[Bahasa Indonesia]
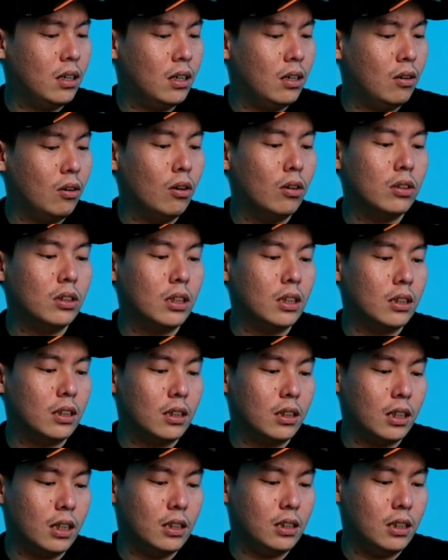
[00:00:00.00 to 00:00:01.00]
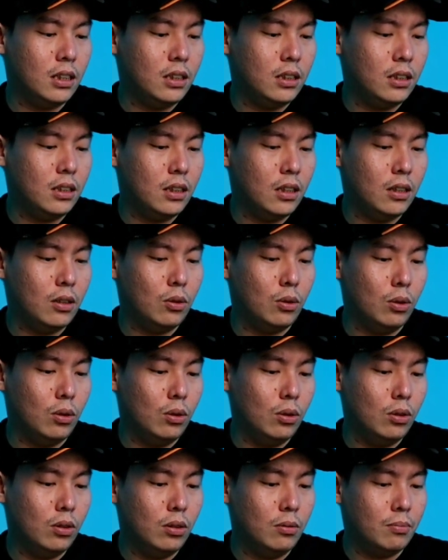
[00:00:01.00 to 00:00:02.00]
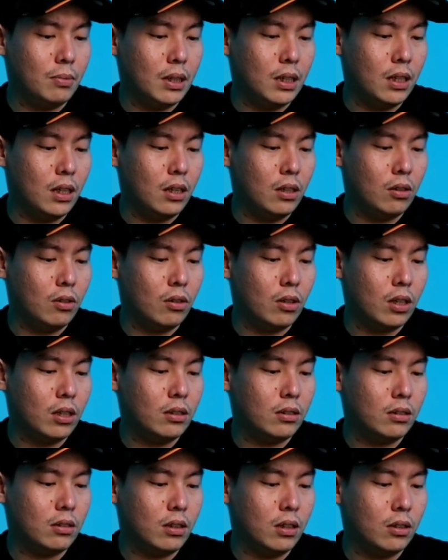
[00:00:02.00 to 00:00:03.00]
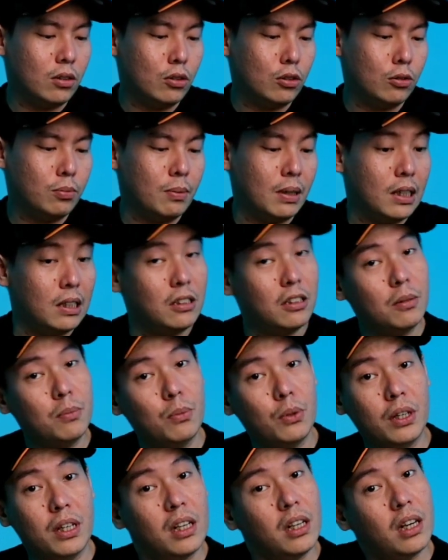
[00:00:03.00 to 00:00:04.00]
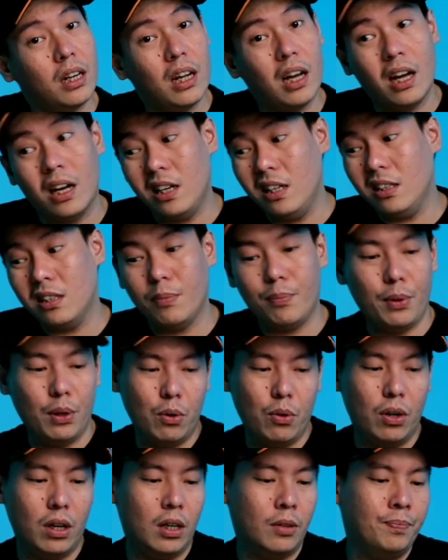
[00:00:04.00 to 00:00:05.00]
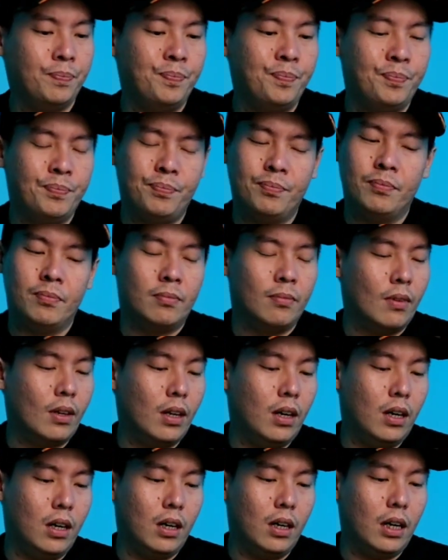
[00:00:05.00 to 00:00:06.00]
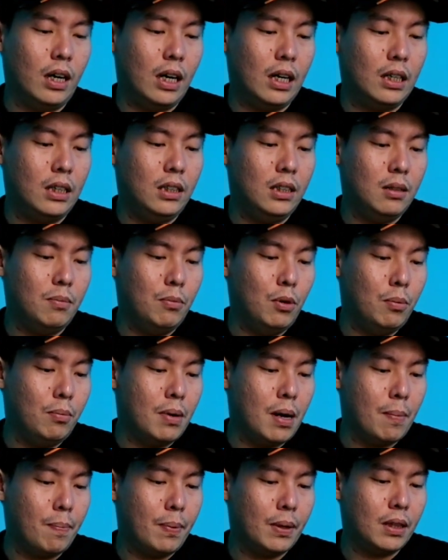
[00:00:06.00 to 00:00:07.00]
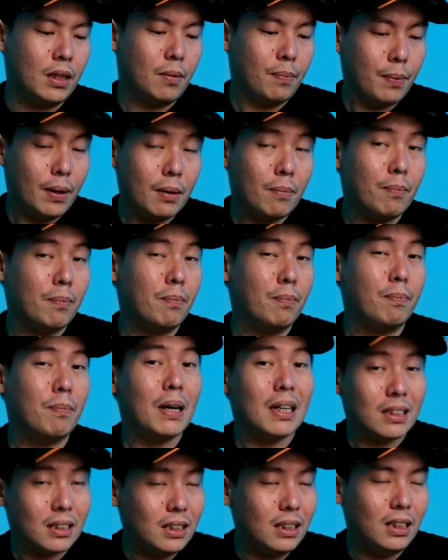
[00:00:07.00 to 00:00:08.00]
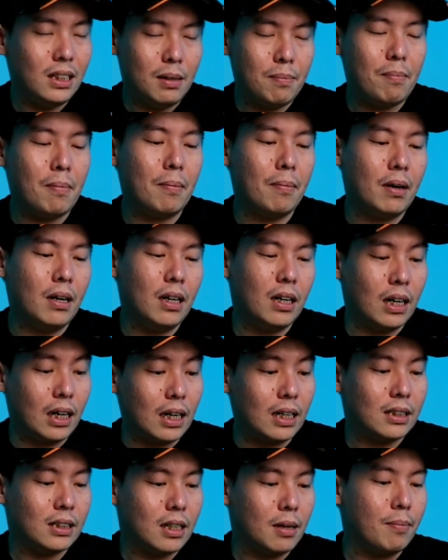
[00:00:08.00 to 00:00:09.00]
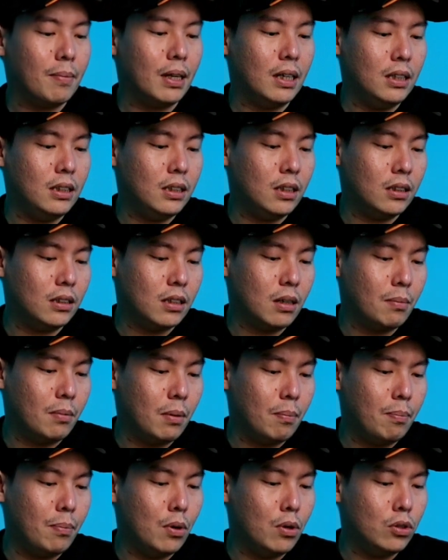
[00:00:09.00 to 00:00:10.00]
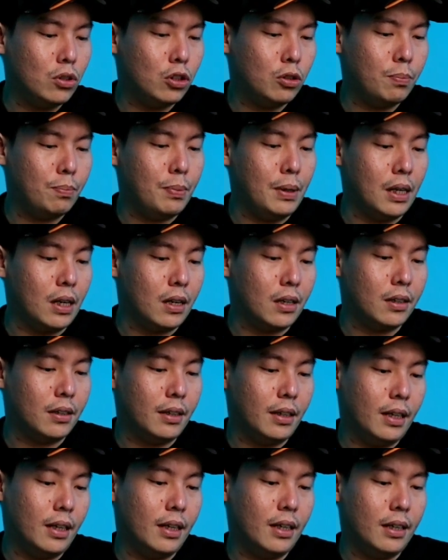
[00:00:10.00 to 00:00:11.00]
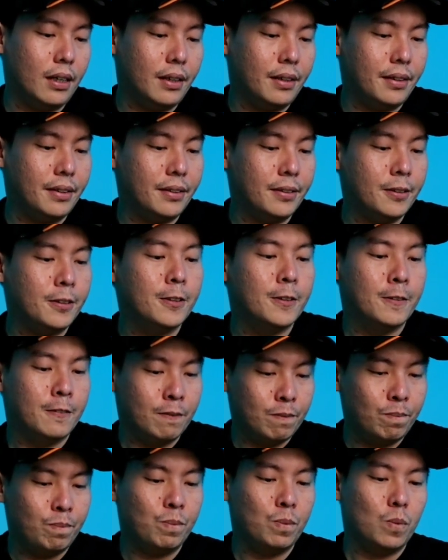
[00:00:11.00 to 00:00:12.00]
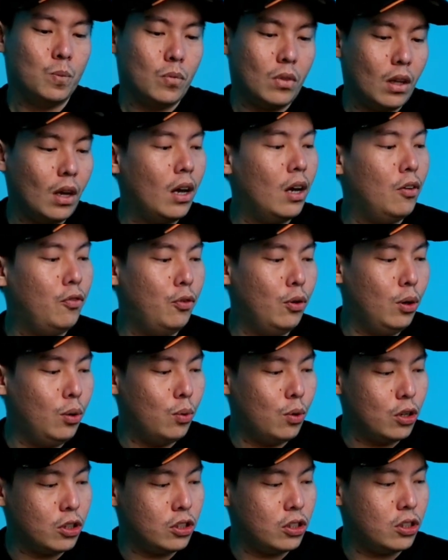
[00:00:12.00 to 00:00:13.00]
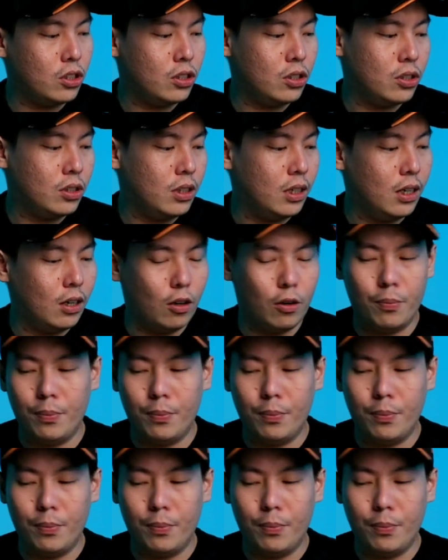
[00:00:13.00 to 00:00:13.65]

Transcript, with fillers: Oke, oh ternyata tehnya di sini ulung, mandarin orange. Nah, terus manisnya mungkin dari honey tapi gue uh, honey-nya belum dapat, tapi yang pasti ini uh, kerasa manis ya sama poached pear. Ya. Oke, full wash